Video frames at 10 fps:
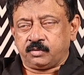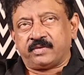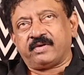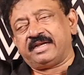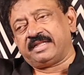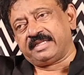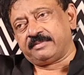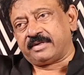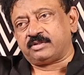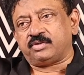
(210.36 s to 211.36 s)
ఒకవేళ
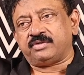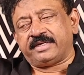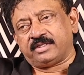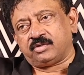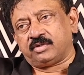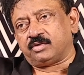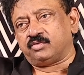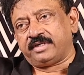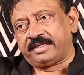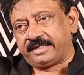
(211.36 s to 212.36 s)
రీబర్త్ ఏదో ఏదో
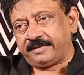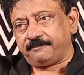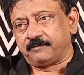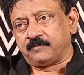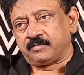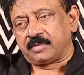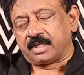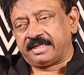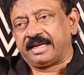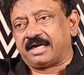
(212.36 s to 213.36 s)
ఉంటే
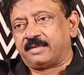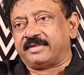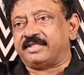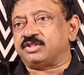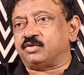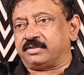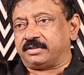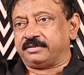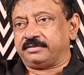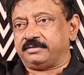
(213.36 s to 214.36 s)
నేను అక్కడ ప్రత్యక్షం
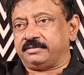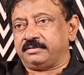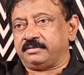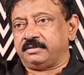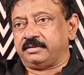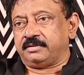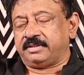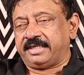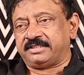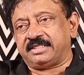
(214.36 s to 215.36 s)
అవుతా
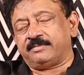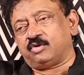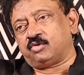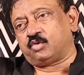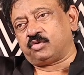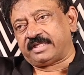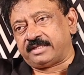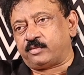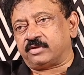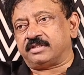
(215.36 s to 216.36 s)
నేను ఎగ్జామ్లో కోత
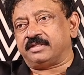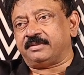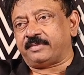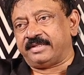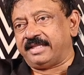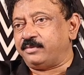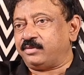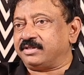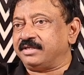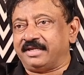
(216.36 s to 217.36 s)
అయి పడతానా పంది అయి
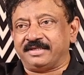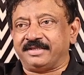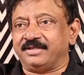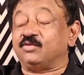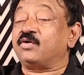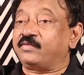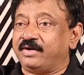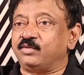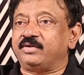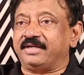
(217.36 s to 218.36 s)
పడతానా నాకు తెలియదు
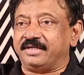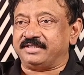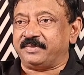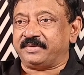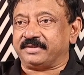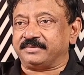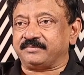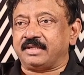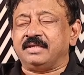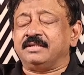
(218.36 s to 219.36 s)
ఒకవేళ ఉంటే నేను చెప్పేది
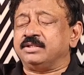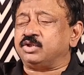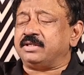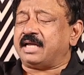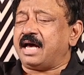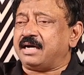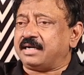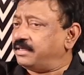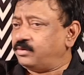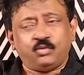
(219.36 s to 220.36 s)
సో నా
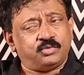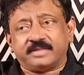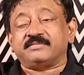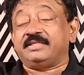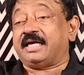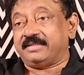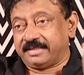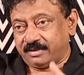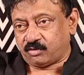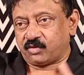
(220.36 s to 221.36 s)
కన్ను
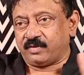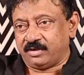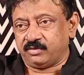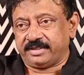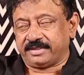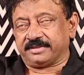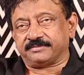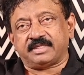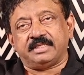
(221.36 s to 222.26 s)
అందుకనే ఒకవేళ ఉంటే అంటే